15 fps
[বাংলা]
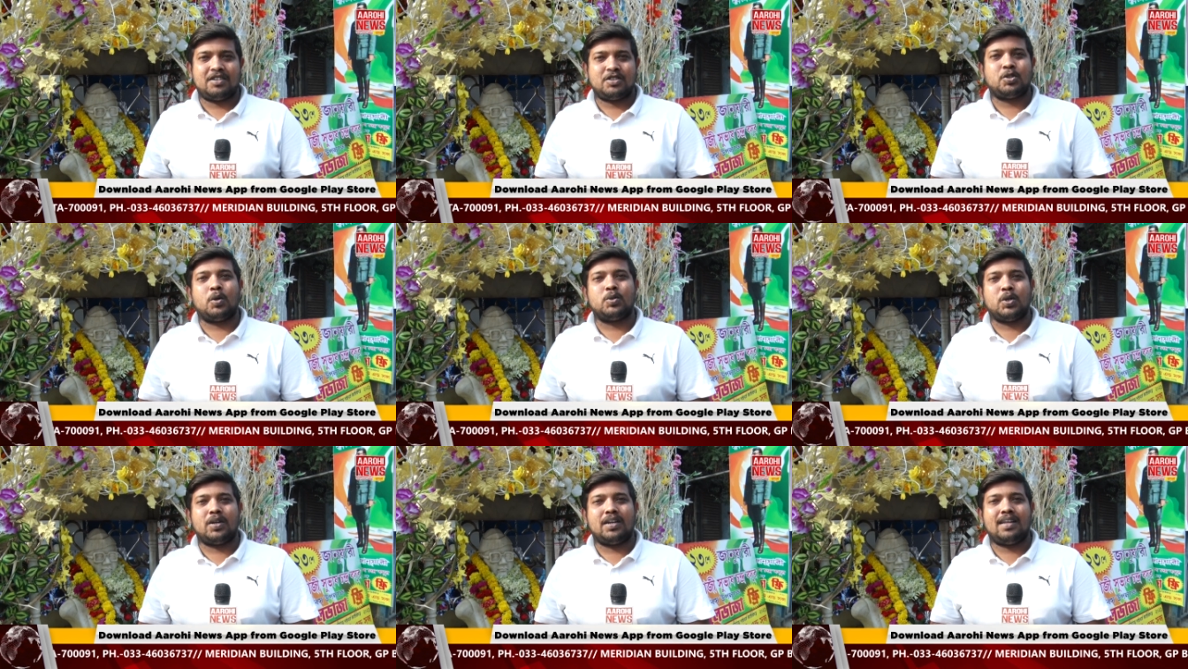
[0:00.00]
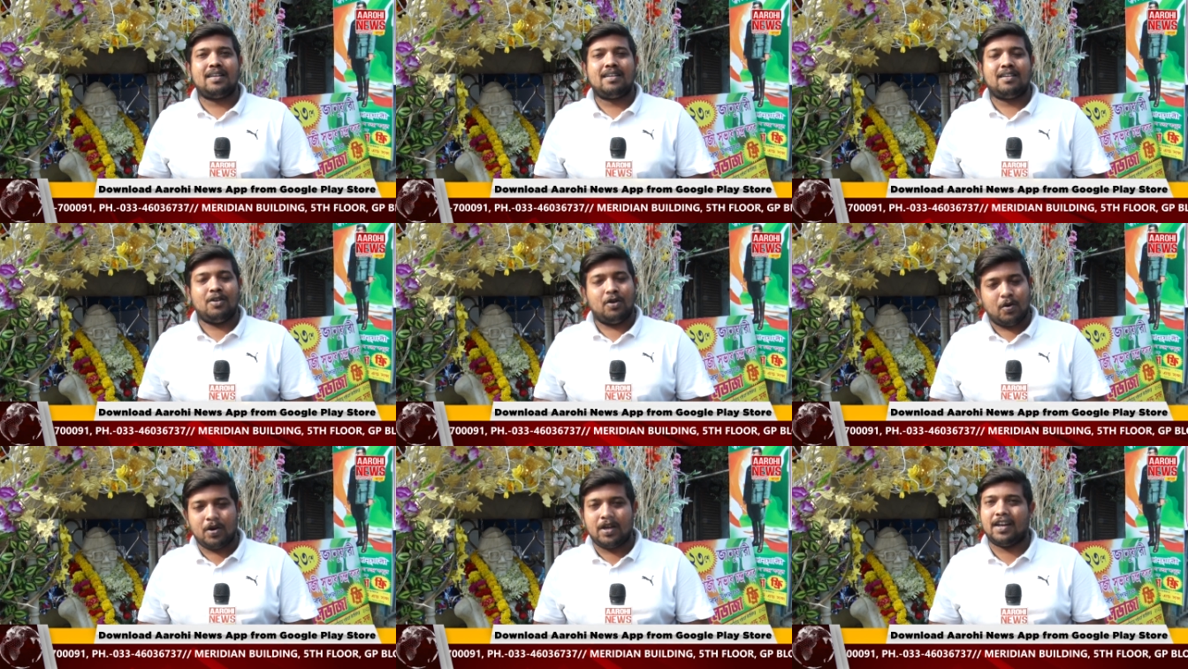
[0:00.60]
সৌজন্যে
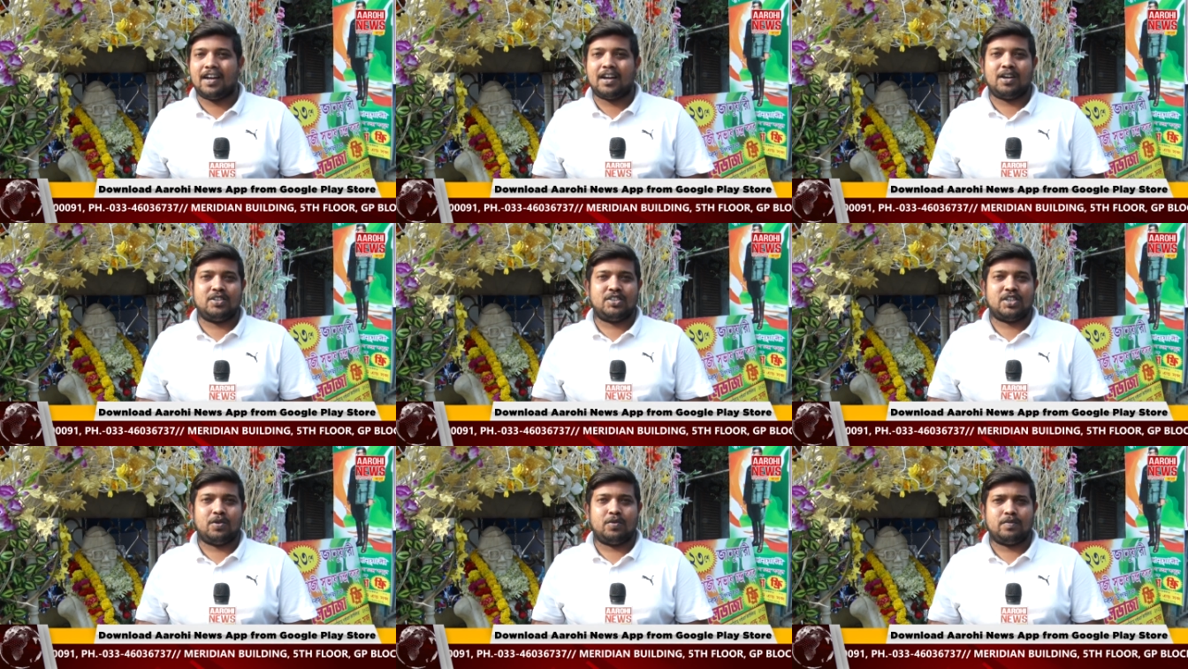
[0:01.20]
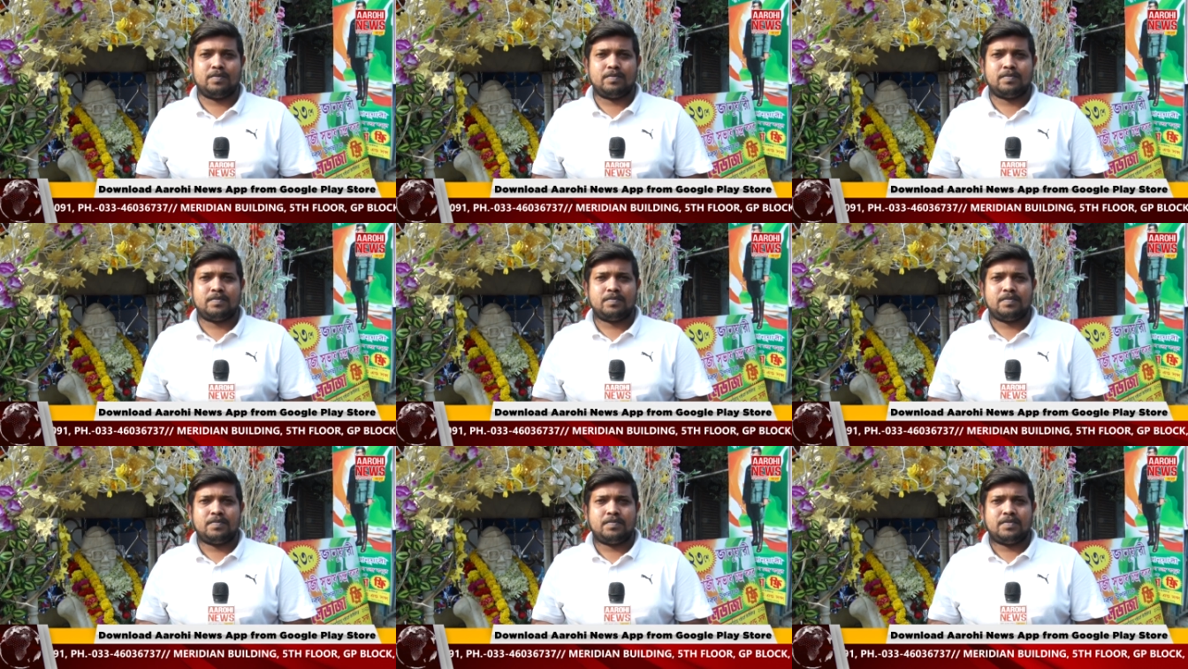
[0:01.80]
লক্ষ্মীনারায়ণ সাউ
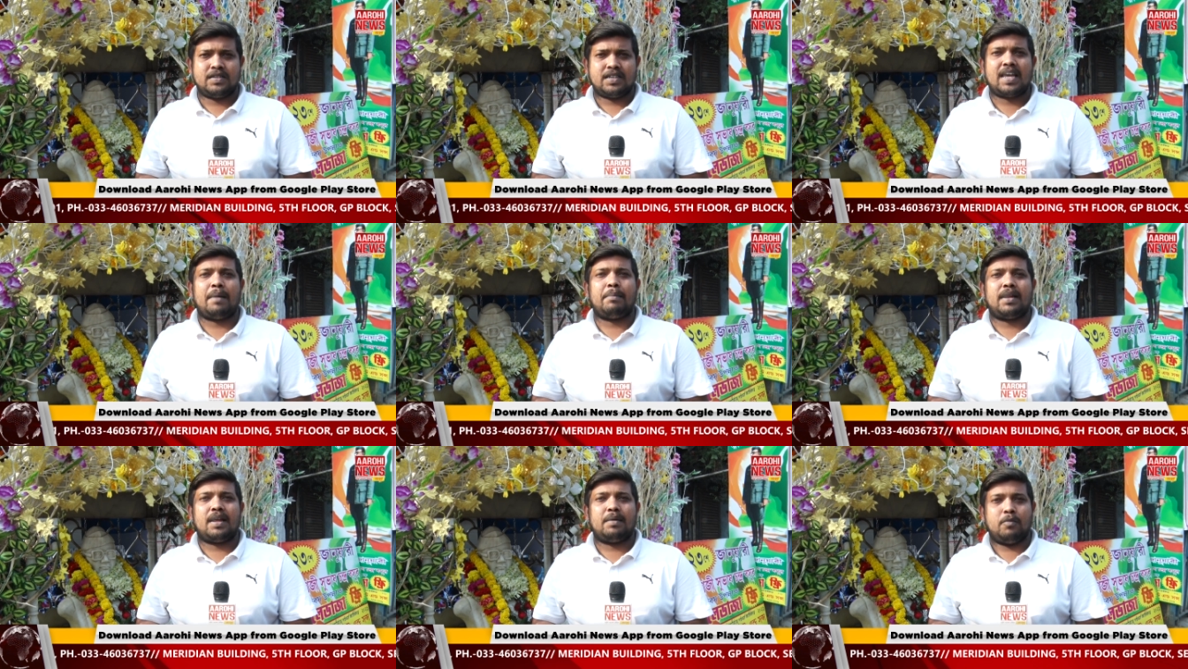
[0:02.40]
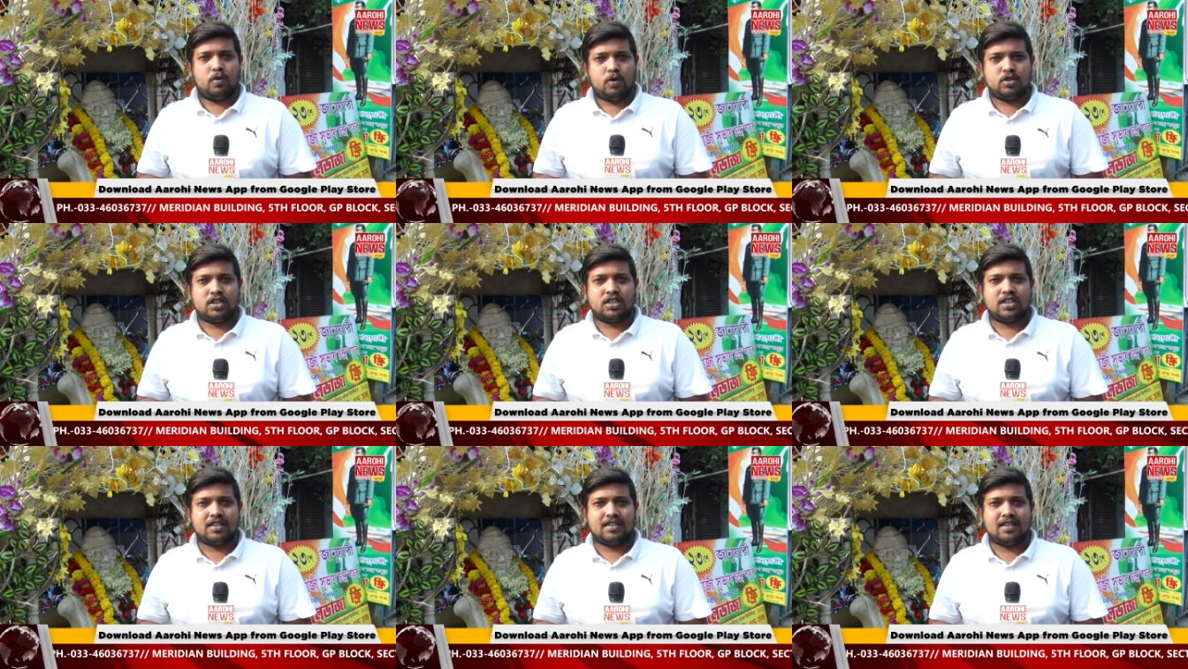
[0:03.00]
ক্যামেরায়
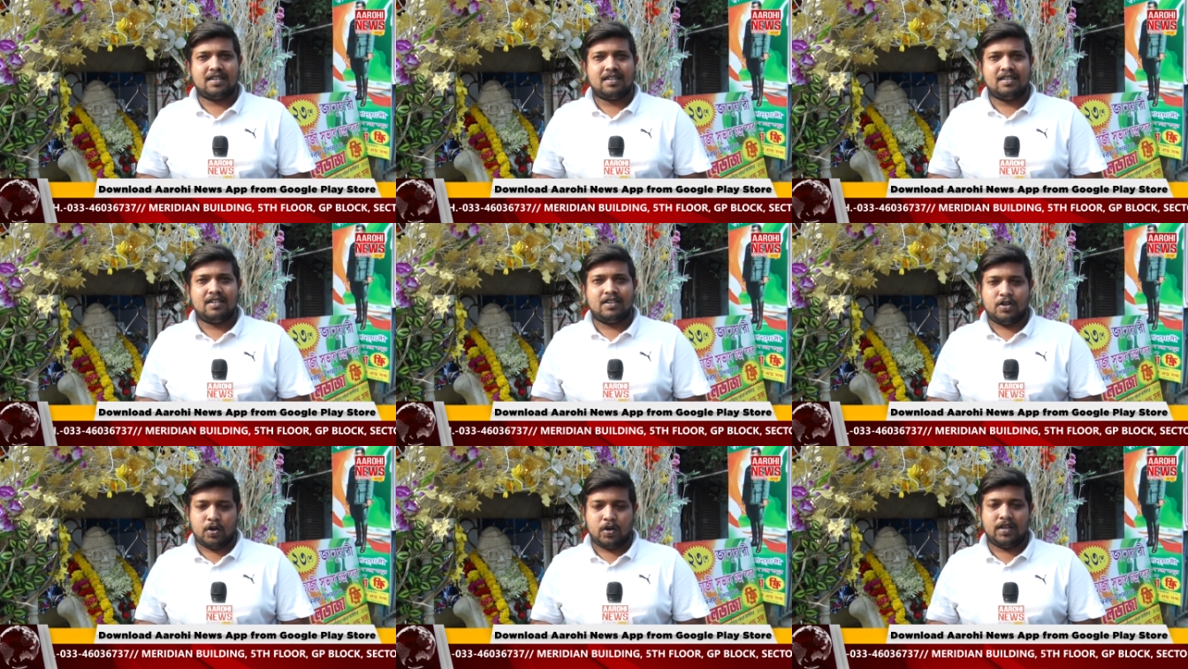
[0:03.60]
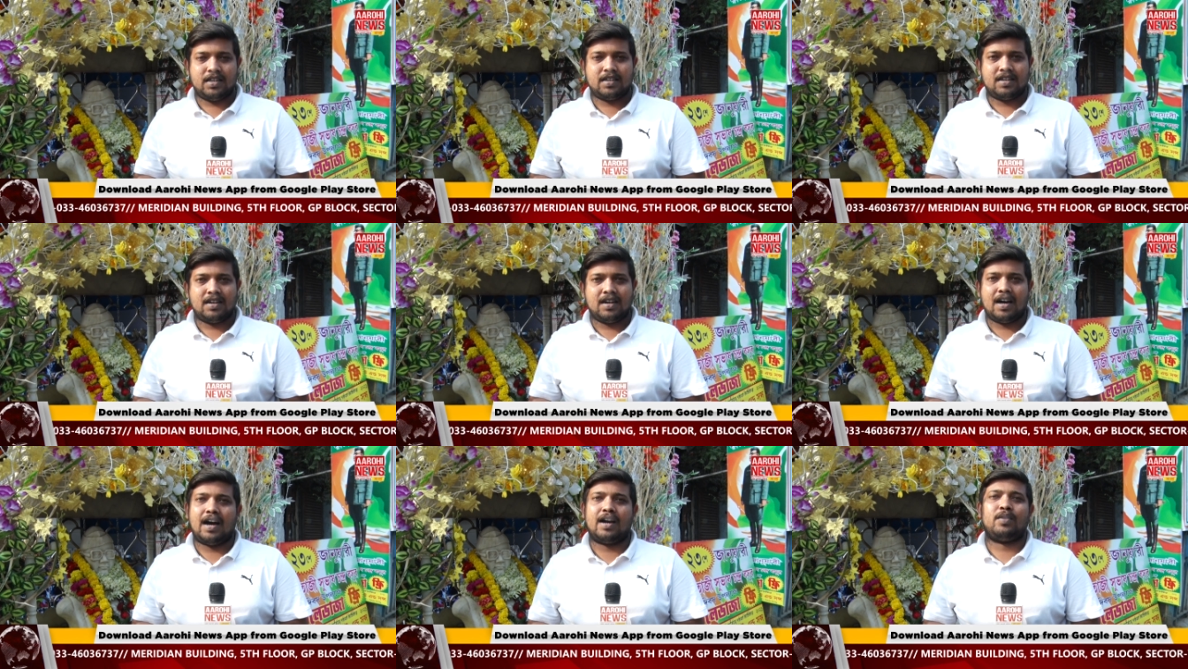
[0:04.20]
মনোজের সাথে রনিক
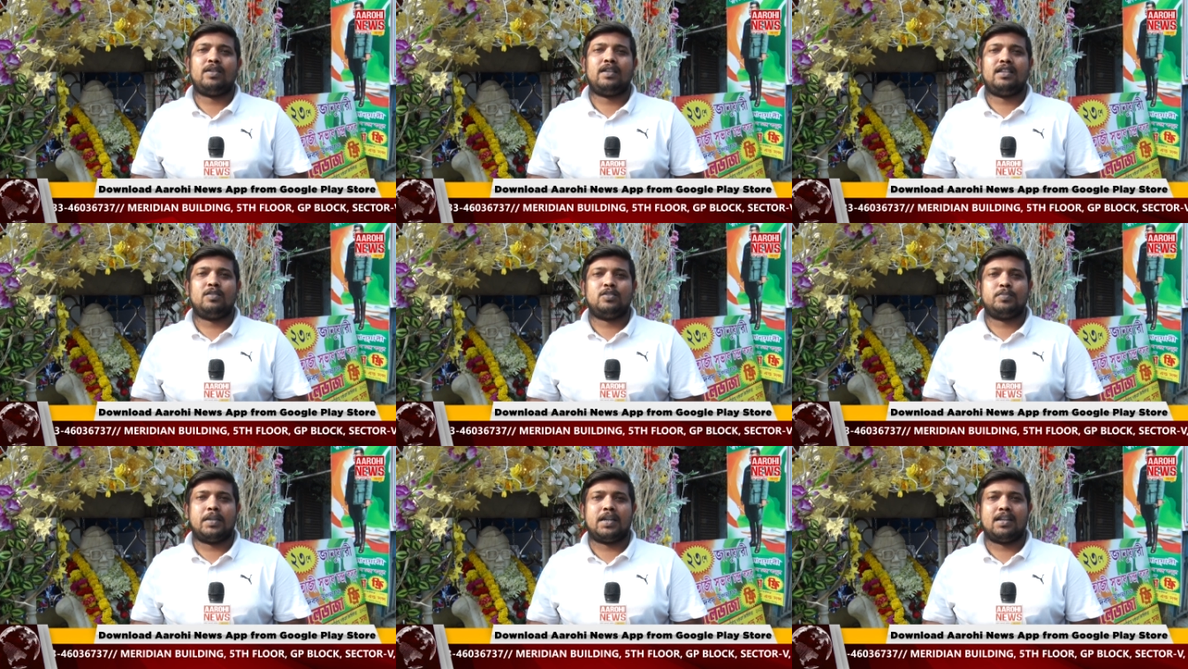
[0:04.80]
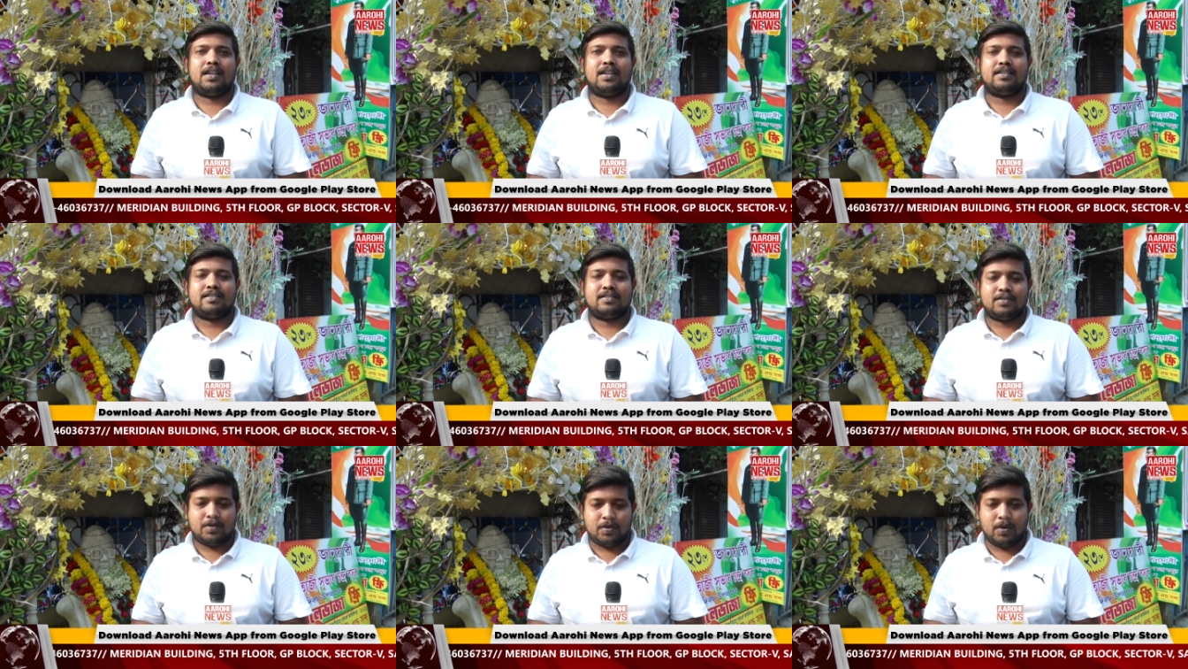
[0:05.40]
আরোহী নিউজ বাংলা
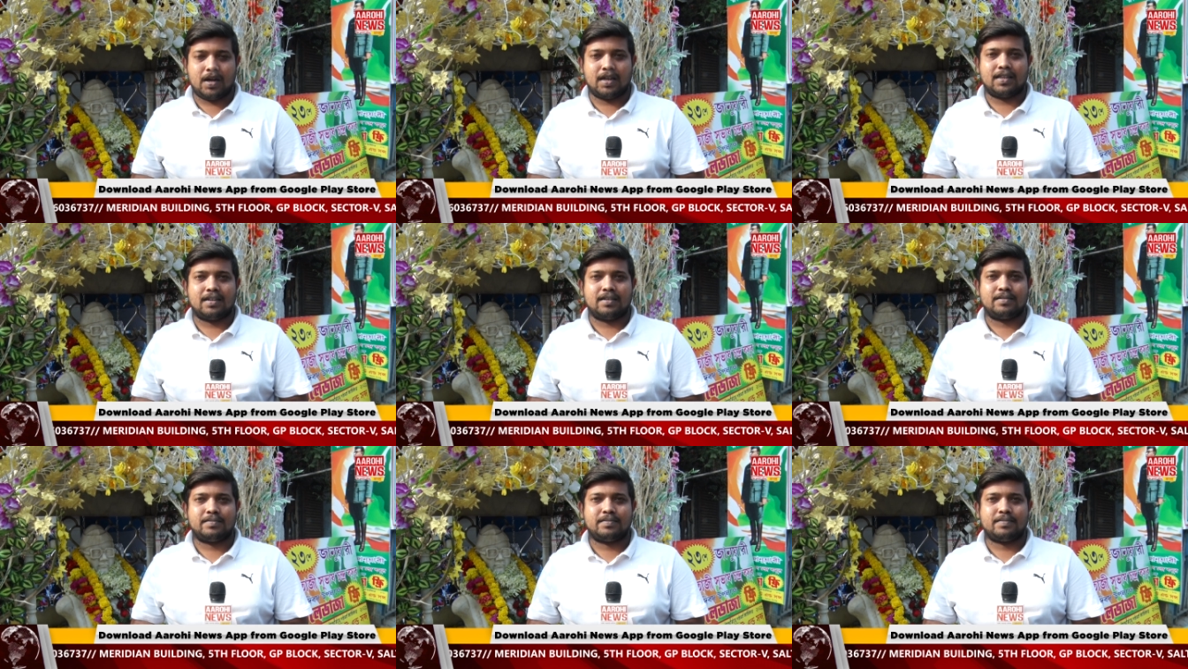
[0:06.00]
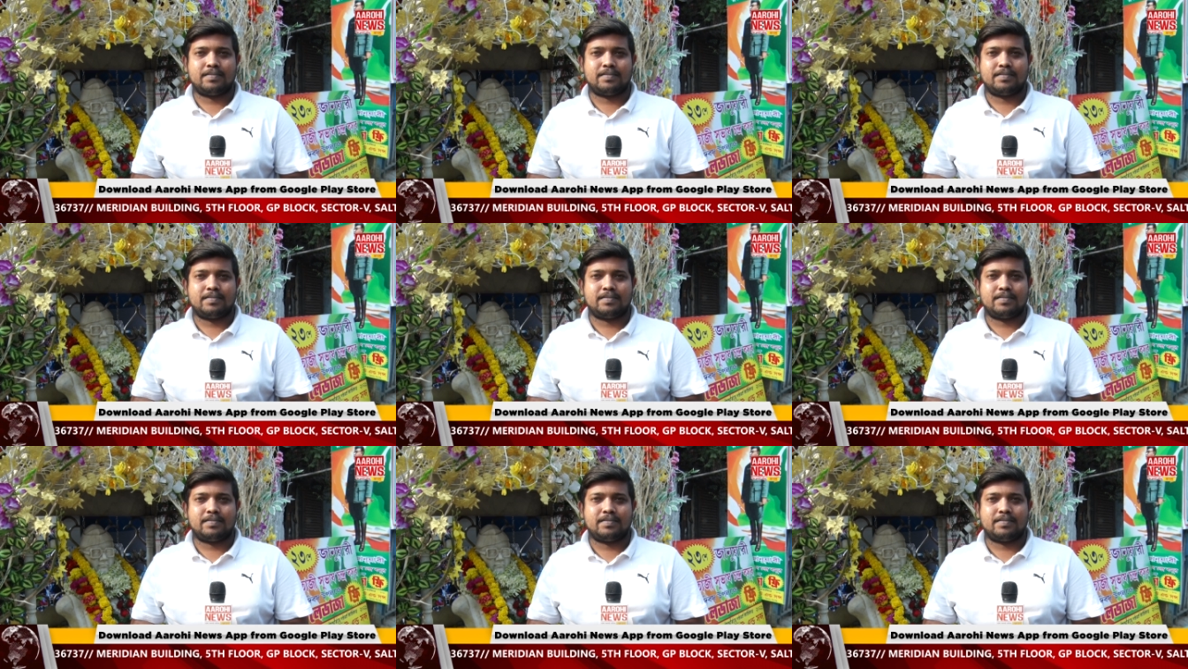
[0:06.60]
কলকাতা